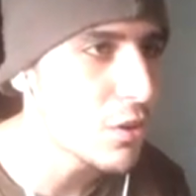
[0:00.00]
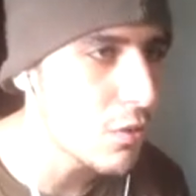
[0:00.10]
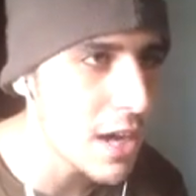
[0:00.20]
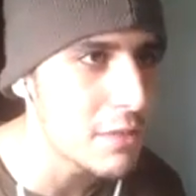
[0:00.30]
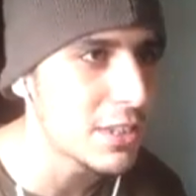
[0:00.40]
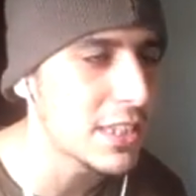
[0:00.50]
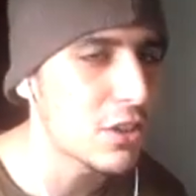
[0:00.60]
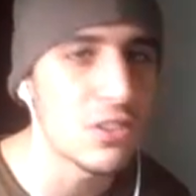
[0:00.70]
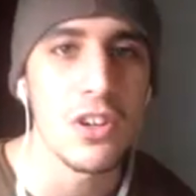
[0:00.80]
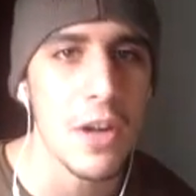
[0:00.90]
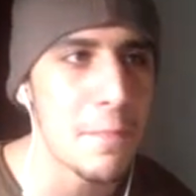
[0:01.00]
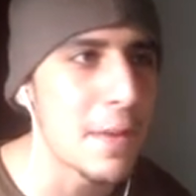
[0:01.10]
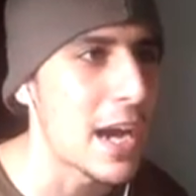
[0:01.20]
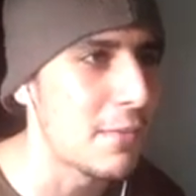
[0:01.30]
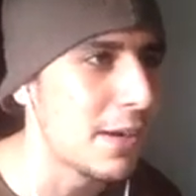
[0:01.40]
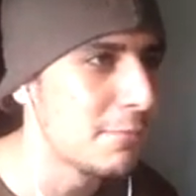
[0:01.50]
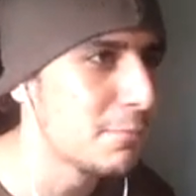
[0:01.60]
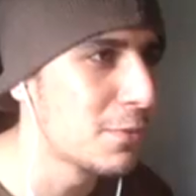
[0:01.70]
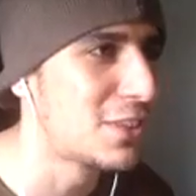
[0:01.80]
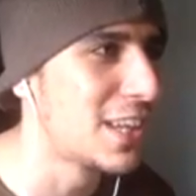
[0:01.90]
con una camiseta... Estoy con el pijama.
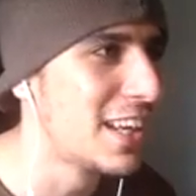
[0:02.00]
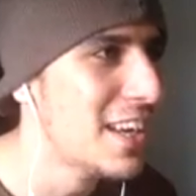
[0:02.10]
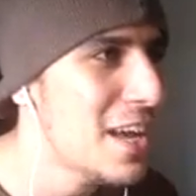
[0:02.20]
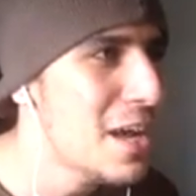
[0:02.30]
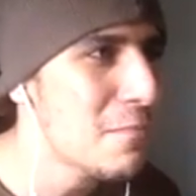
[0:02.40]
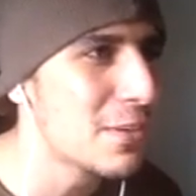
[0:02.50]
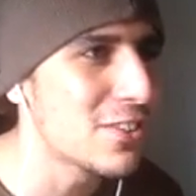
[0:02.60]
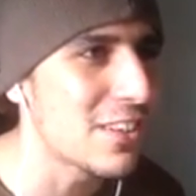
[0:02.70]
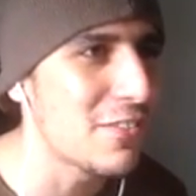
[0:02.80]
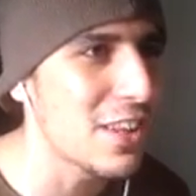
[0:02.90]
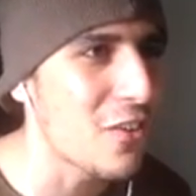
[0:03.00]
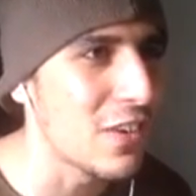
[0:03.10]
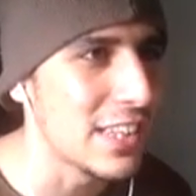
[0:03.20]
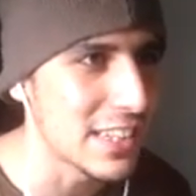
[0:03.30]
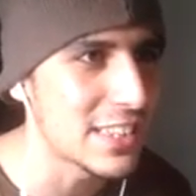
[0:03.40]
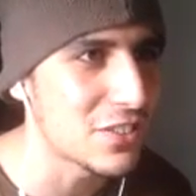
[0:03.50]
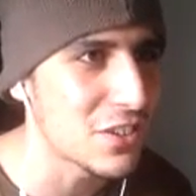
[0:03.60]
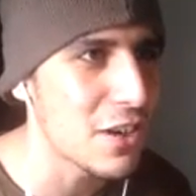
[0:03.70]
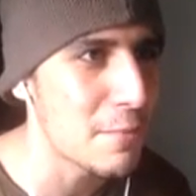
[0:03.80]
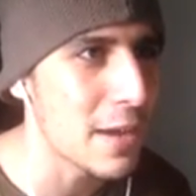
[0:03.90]
Por si, por si os habéis dado cuenta. Sí, estoy
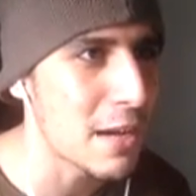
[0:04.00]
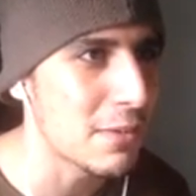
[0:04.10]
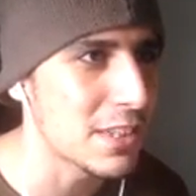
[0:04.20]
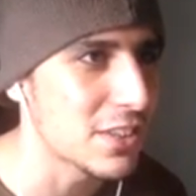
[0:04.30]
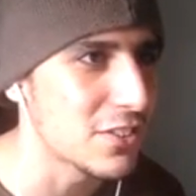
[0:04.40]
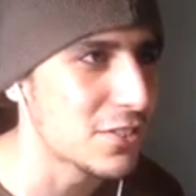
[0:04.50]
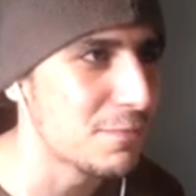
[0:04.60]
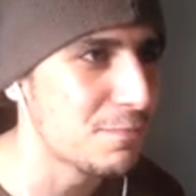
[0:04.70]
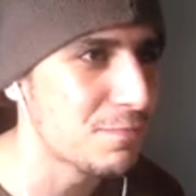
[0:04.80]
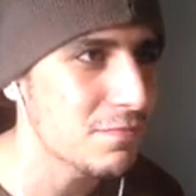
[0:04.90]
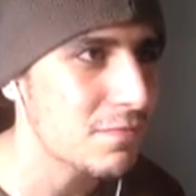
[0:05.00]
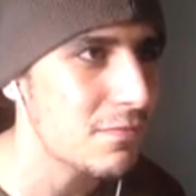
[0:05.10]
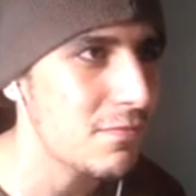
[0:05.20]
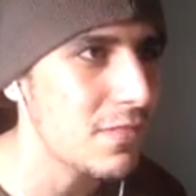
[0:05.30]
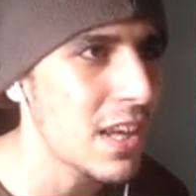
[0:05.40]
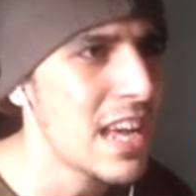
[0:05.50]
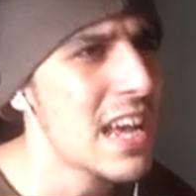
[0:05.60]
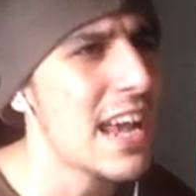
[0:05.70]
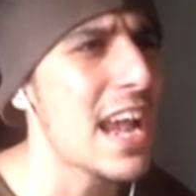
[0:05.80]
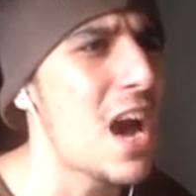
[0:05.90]
con el pijama, chicos.
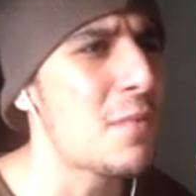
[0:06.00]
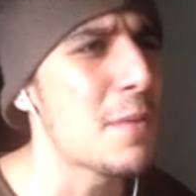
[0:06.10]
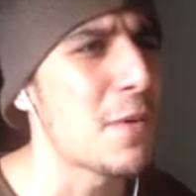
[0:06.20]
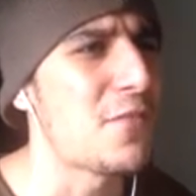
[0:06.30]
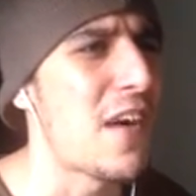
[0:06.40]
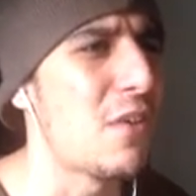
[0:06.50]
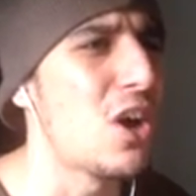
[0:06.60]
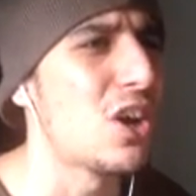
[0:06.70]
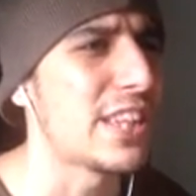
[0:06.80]
Venga, hombre, por favor,